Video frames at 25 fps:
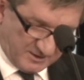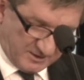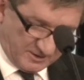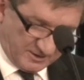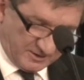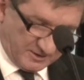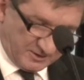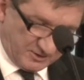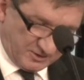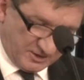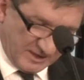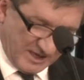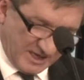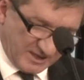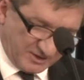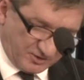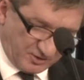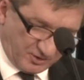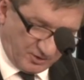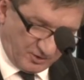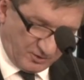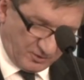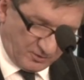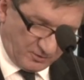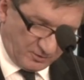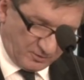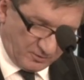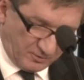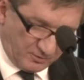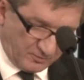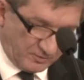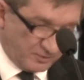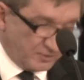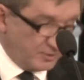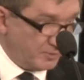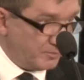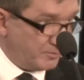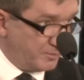E, na to
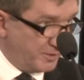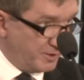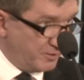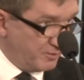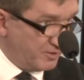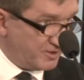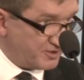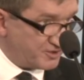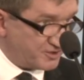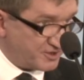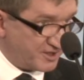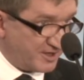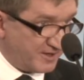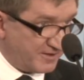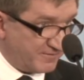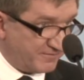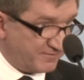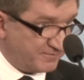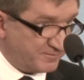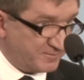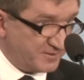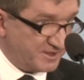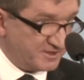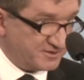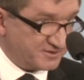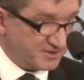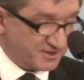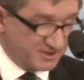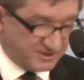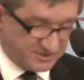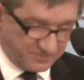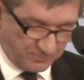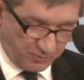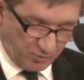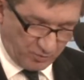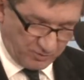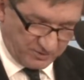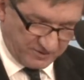e, były szef miejskiej
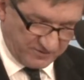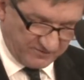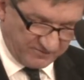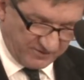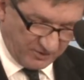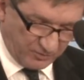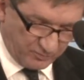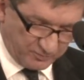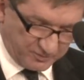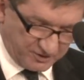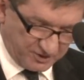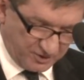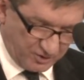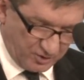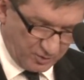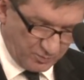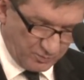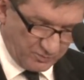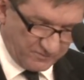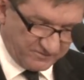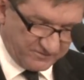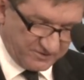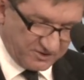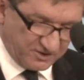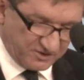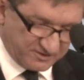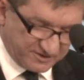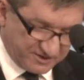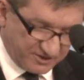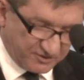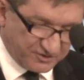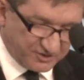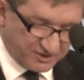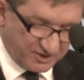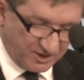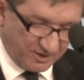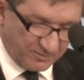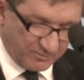spółki Wałbrzychu mówi, no
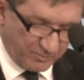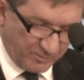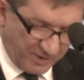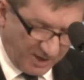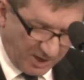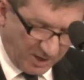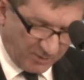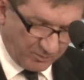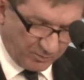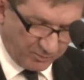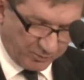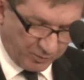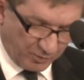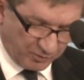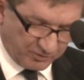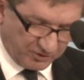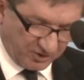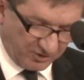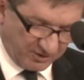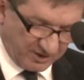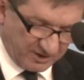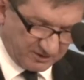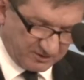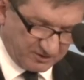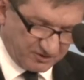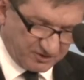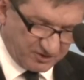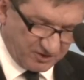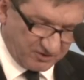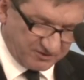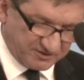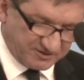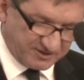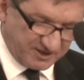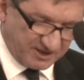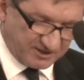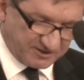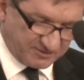coś tam mam, półtora
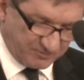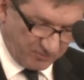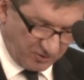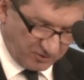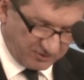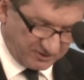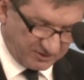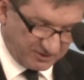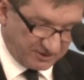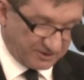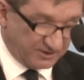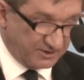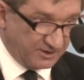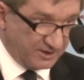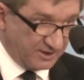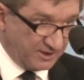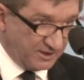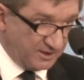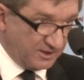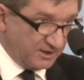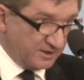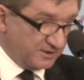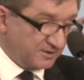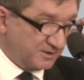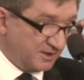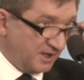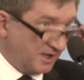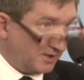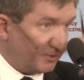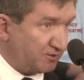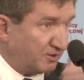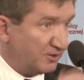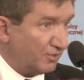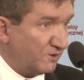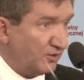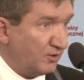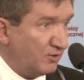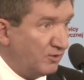tysiąca złotych. Na
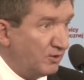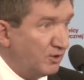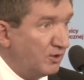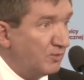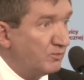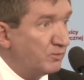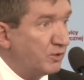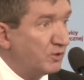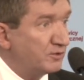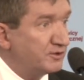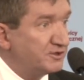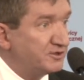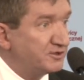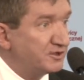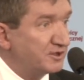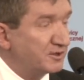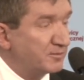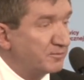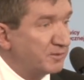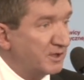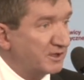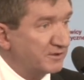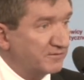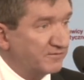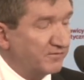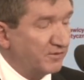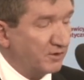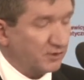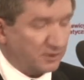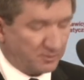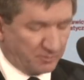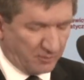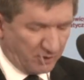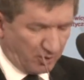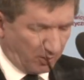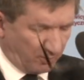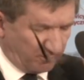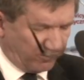to polityk
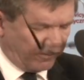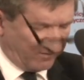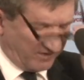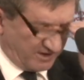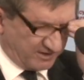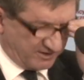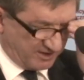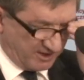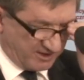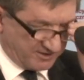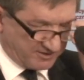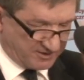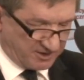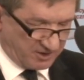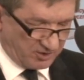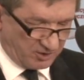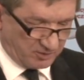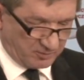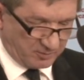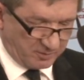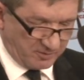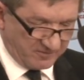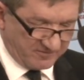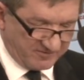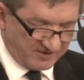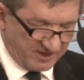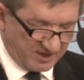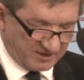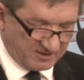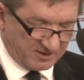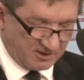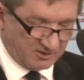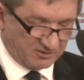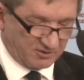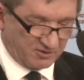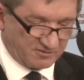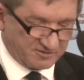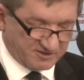Platformy Obywatelskiej
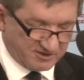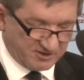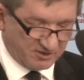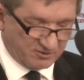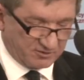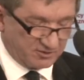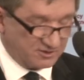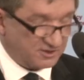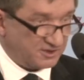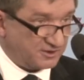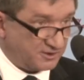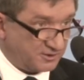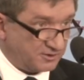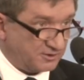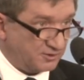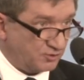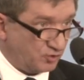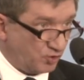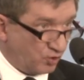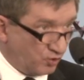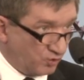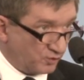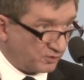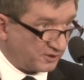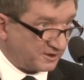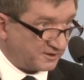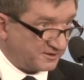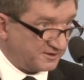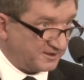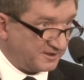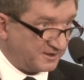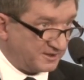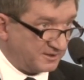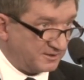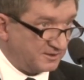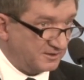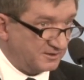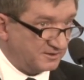odpowiada, no co ty,
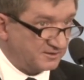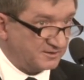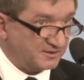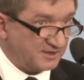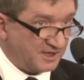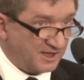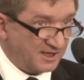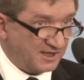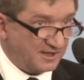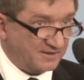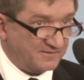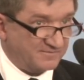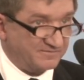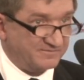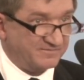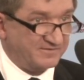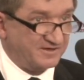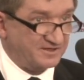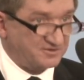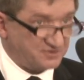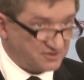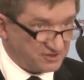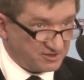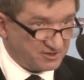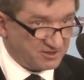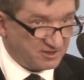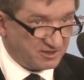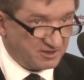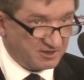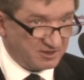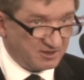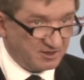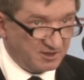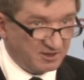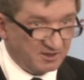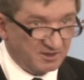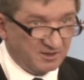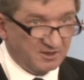kurde, na
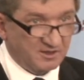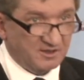waciki?